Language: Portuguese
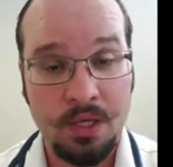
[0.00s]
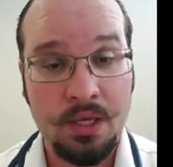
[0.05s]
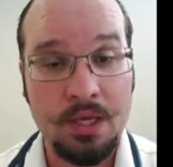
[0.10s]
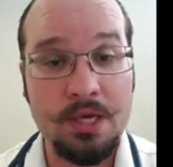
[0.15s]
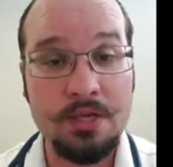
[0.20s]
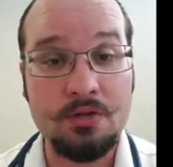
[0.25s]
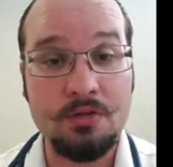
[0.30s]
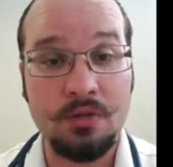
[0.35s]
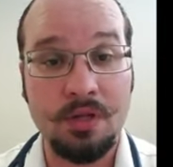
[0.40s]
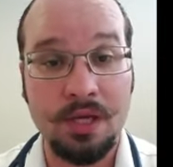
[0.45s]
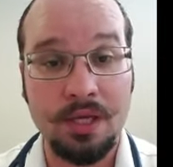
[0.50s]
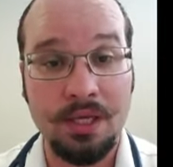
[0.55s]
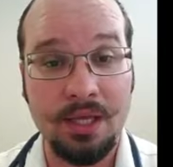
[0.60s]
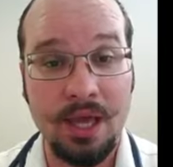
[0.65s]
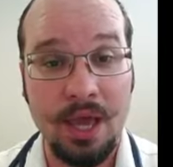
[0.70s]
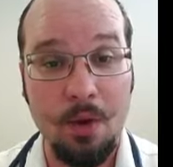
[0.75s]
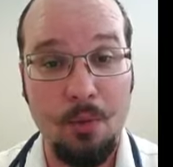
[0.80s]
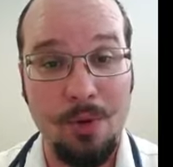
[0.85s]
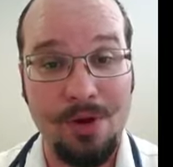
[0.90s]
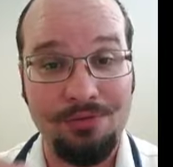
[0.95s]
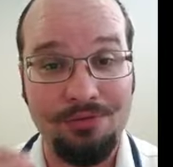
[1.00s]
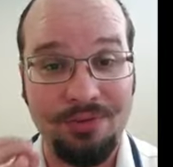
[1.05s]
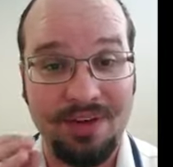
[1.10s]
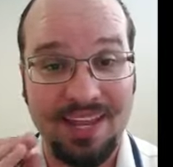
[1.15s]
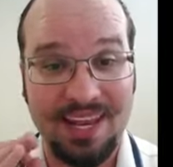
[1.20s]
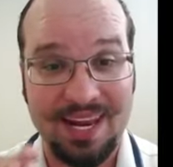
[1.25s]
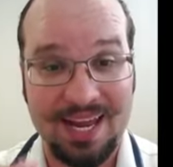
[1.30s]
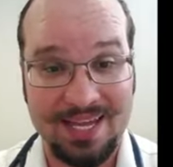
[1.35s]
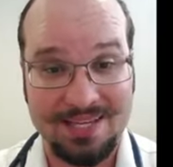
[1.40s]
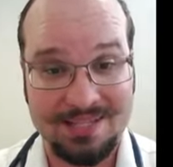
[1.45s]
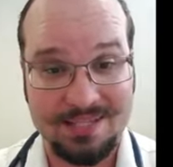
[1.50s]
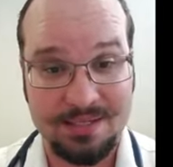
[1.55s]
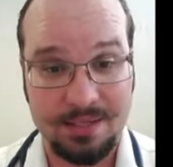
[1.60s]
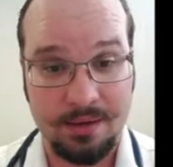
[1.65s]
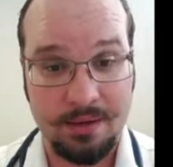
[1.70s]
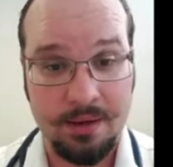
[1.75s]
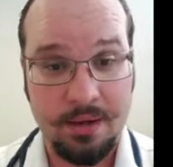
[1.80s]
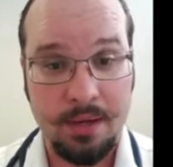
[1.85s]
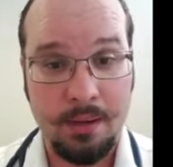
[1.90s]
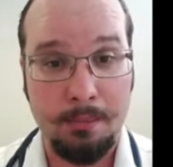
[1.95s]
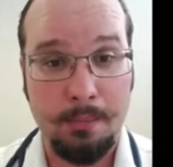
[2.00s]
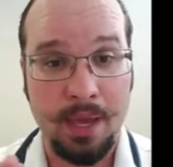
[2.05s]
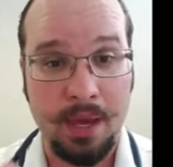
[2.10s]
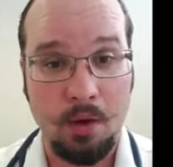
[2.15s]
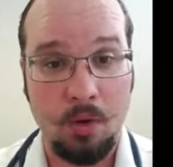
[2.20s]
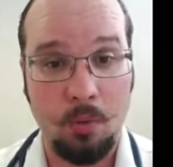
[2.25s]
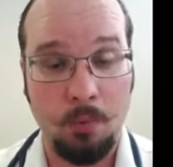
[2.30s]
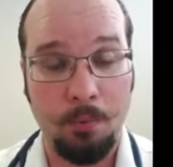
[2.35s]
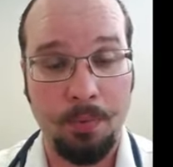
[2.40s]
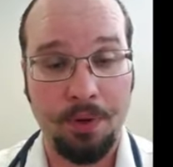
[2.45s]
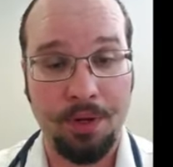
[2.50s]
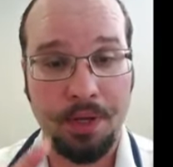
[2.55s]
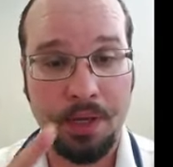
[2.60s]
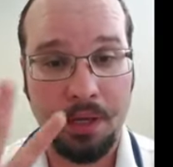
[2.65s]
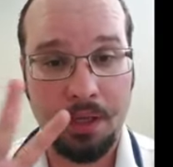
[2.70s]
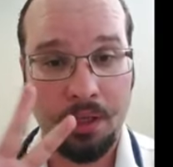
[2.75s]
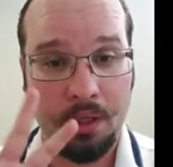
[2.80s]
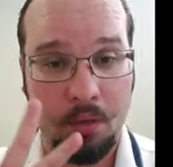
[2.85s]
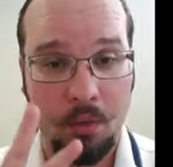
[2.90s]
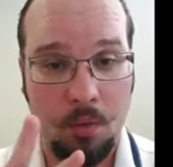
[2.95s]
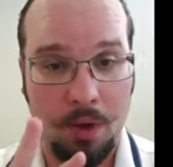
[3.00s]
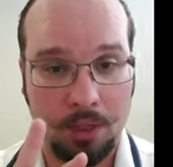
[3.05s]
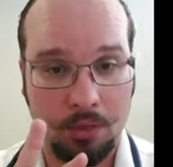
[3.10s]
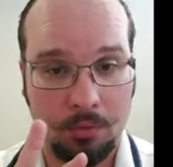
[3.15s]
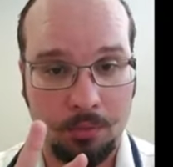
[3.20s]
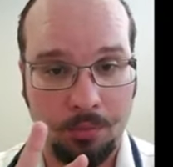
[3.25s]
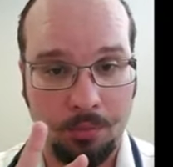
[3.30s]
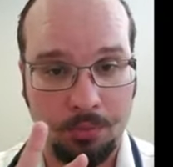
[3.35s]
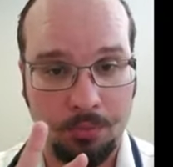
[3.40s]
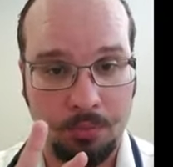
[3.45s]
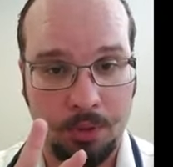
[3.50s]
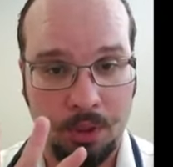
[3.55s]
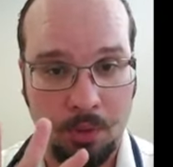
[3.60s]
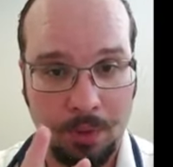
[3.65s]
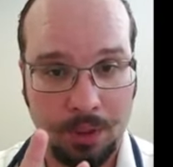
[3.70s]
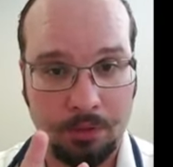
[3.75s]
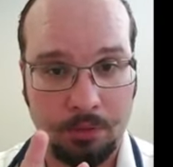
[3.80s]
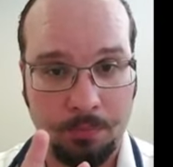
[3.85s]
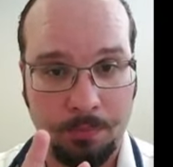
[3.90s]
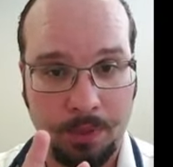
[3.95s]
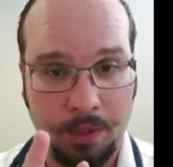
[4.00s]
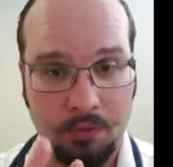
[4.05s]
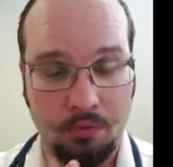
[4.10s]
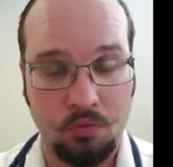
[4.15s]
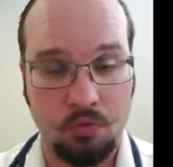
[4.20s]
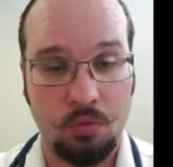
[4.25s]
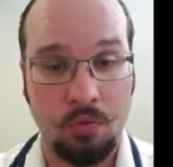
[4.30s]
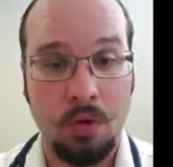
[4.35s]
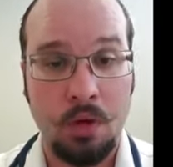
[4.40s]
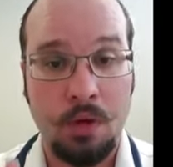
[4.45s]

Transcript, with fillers: Isso daí é uma falácia. Me acompanha em quatro, em quatro passos.